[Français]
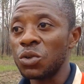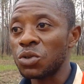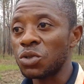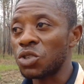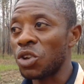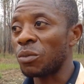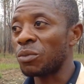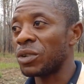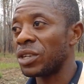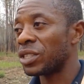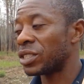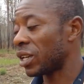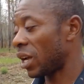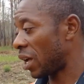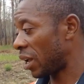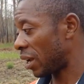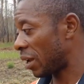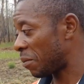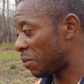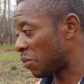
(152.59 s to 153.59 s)
Nous sommes
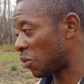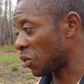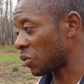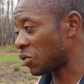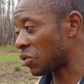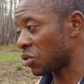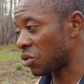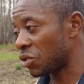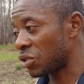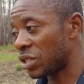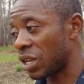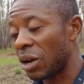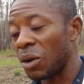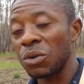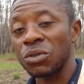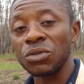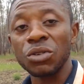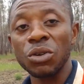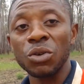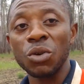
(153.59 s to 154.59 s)
déjà, les plantes sont
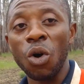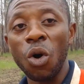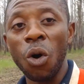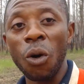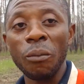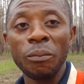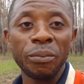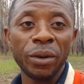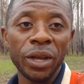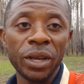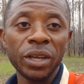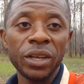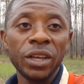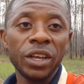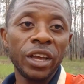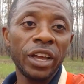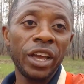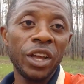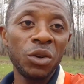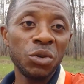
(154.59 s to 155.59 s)
déjà en train de ramper
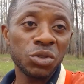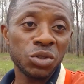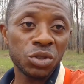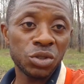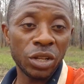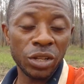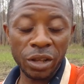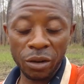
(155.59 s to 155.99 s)
et nous,